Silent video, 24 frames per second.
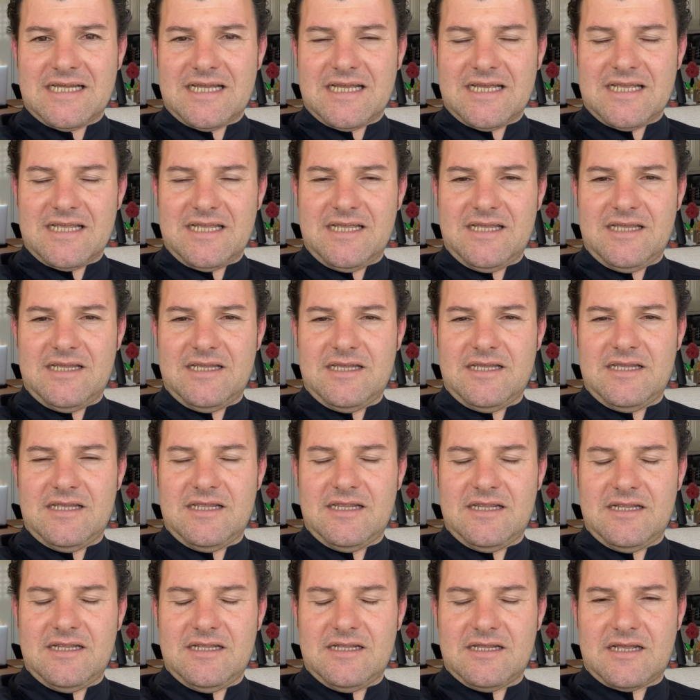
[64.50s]

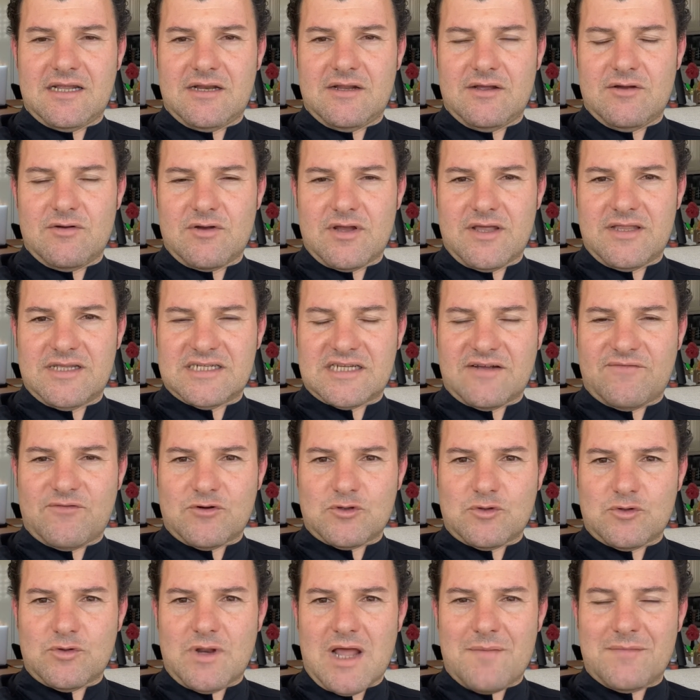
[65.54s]
y creo que
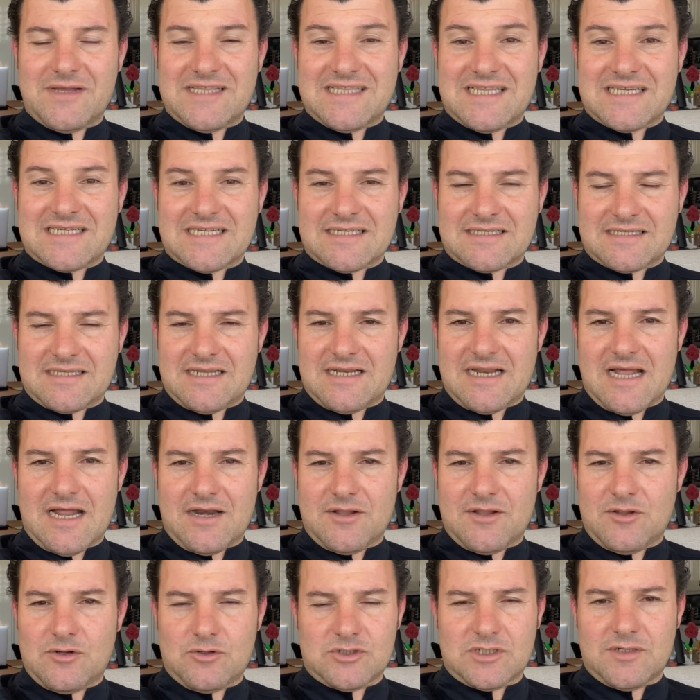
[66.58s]
desafortunadamente ese
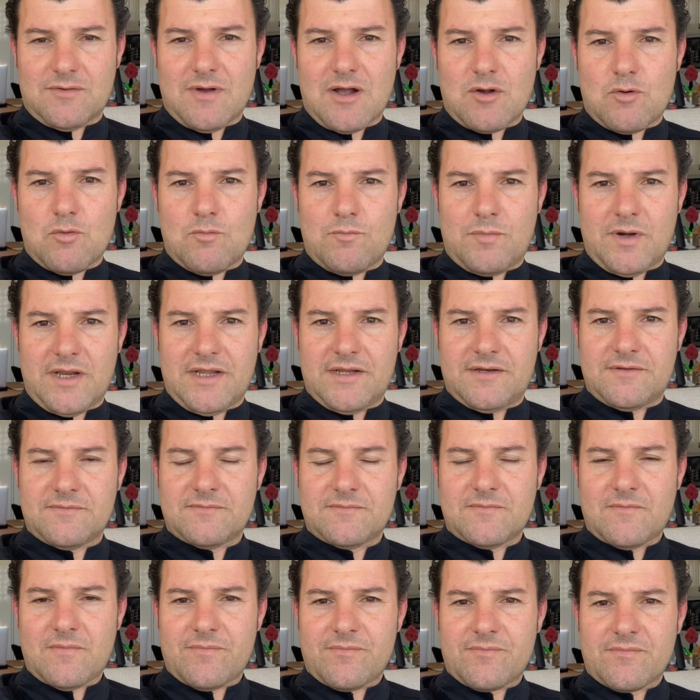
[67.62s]
escenario no se va a cumplir.
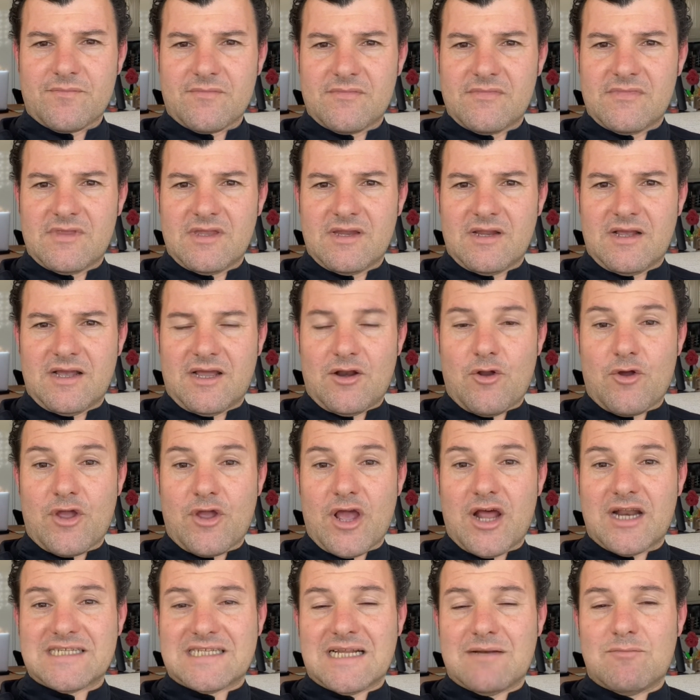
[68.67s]
Creo que
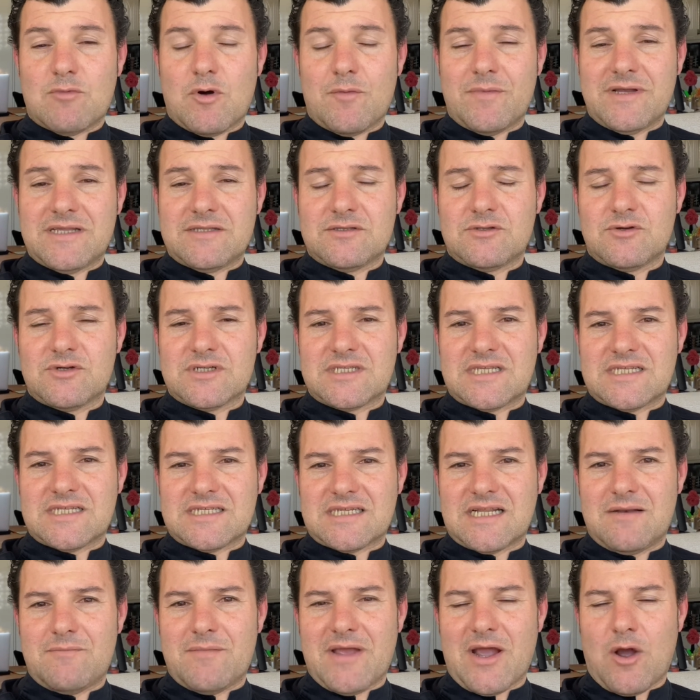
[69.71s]
ahora es el momento, este es
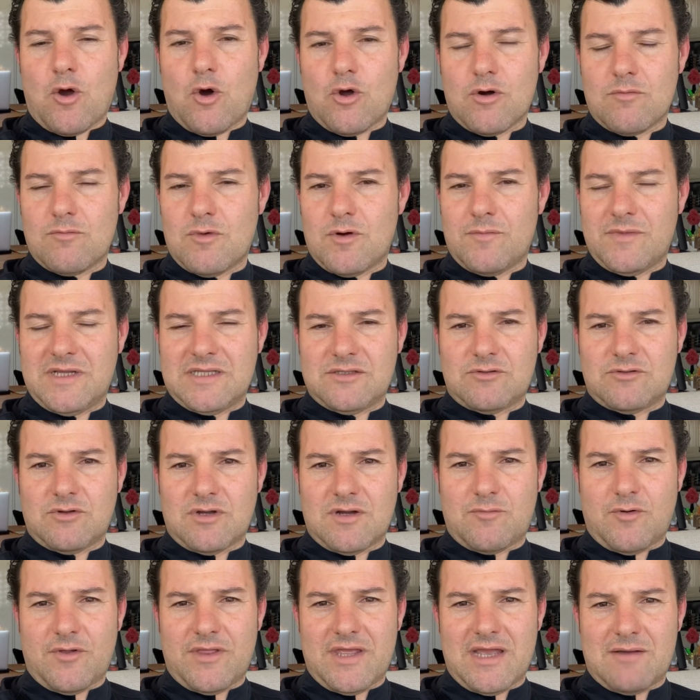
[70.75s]
el mejor momento que
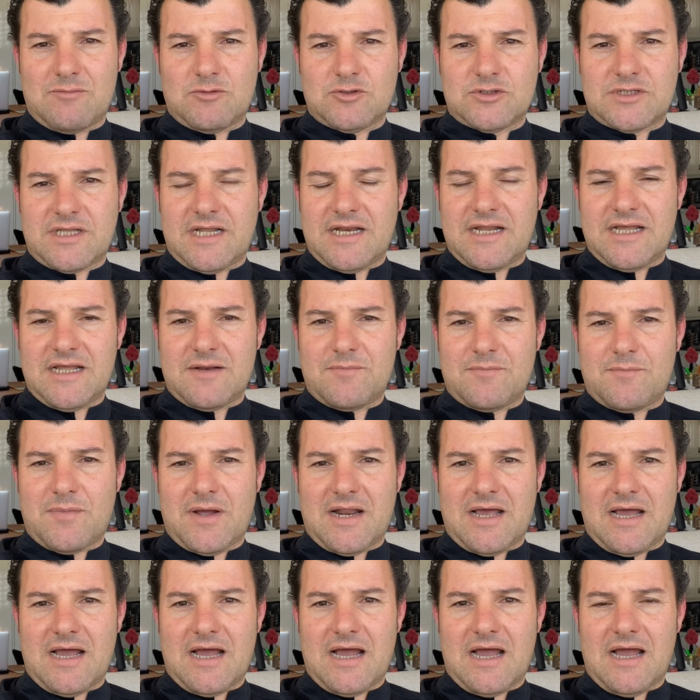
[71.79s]
podíamos tener
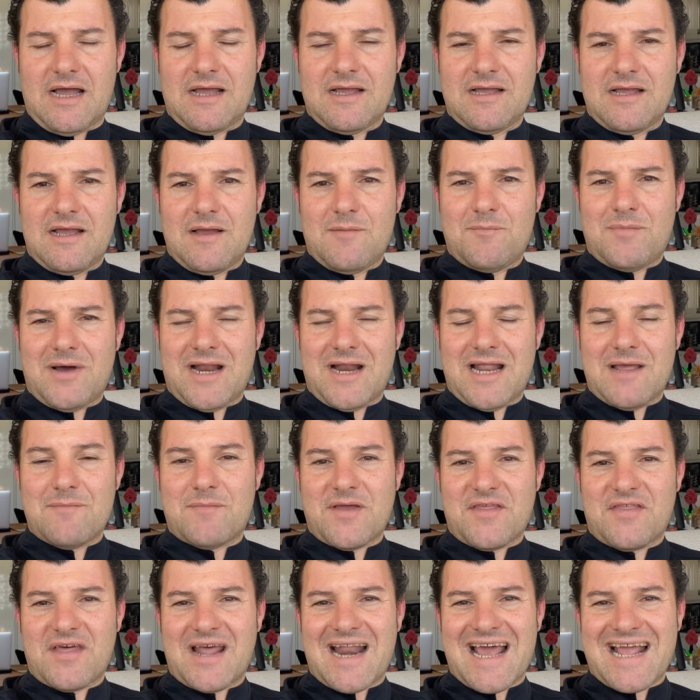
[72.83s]
para,
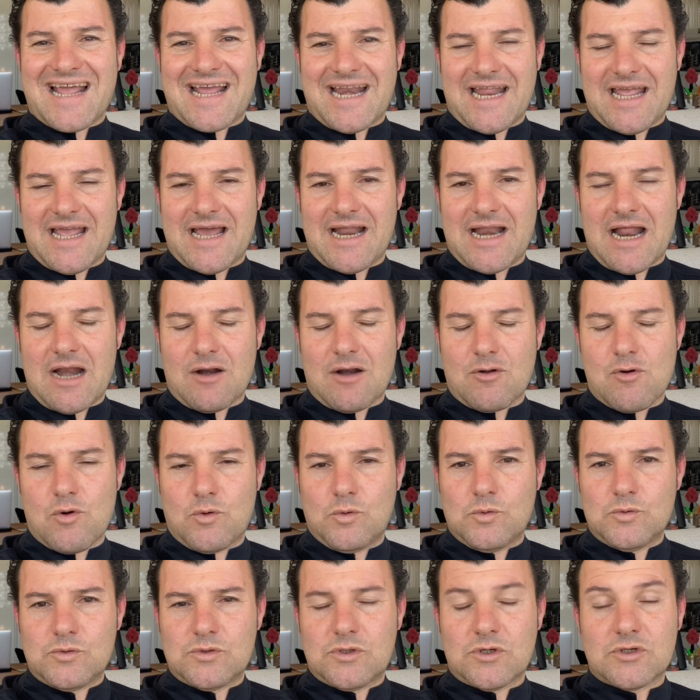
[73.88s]
empezar a crear algo
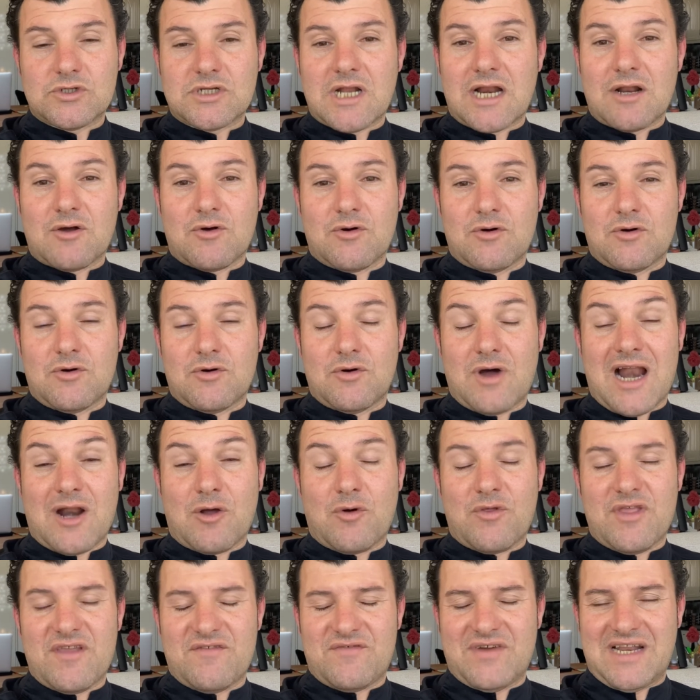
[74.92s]
juntos, algo,
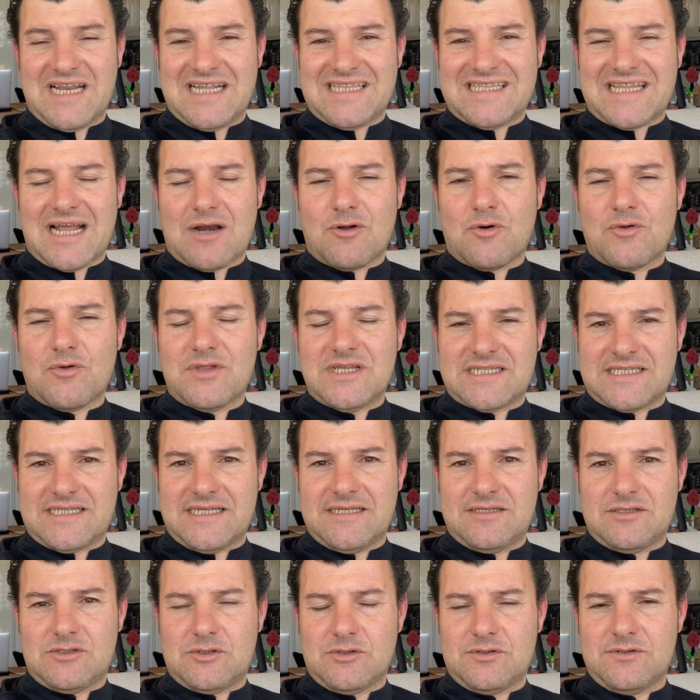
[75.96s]
algo diferente, algo
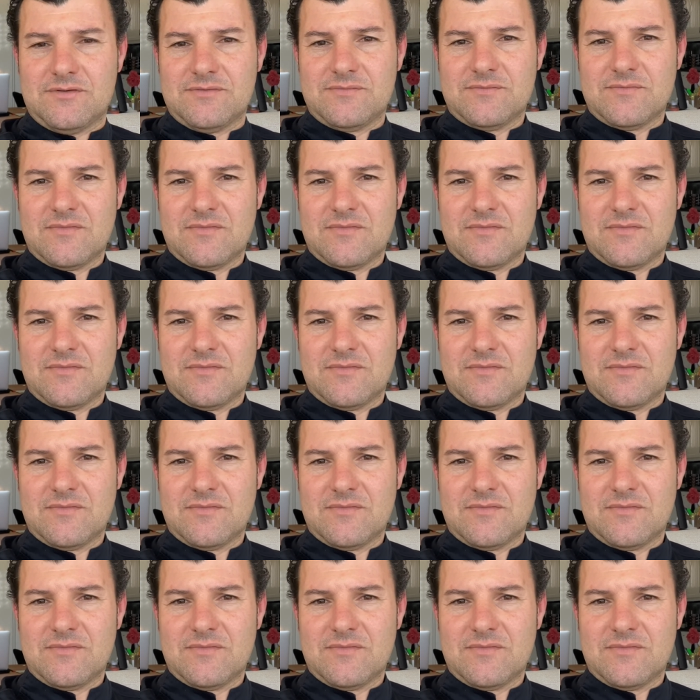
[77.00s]
distinto,